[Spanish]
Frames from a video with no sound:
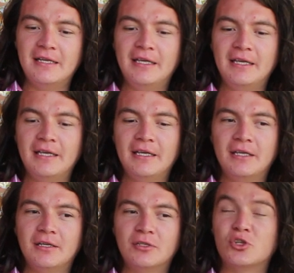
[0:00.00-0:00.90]

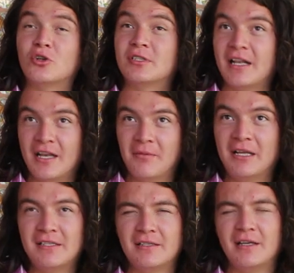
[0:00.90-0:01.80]
y
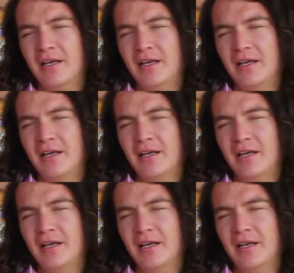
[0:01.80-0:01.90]
sostenibles,